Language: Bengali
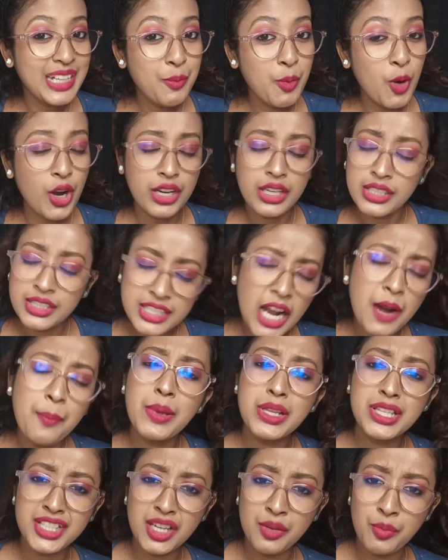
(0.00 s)
একটা বরের চার
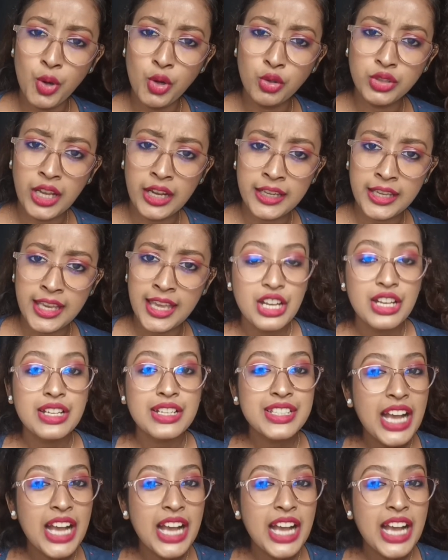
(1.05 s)
পাঁচটা বউ থাকে